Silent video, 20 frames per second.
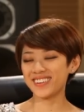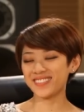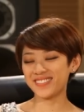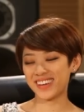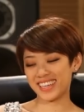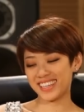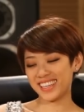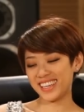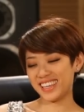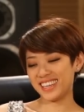Vâng
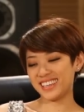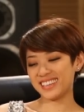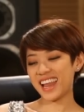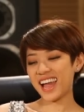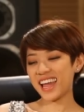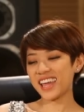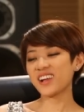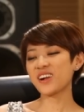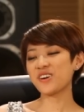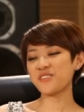vậy thì
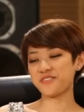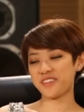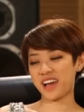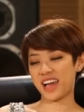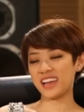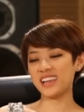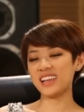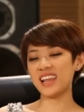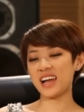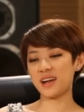đây có
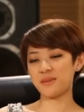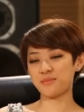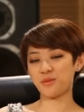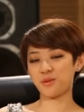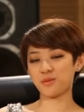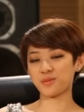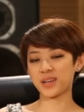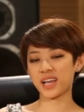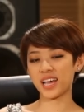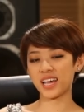phải là
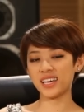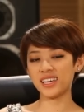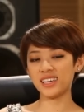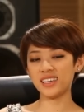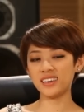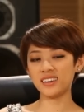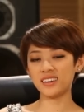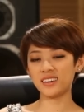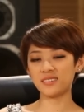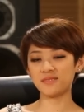một
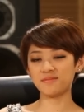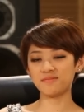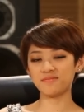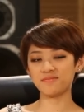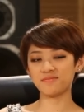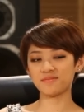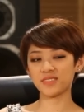cái um,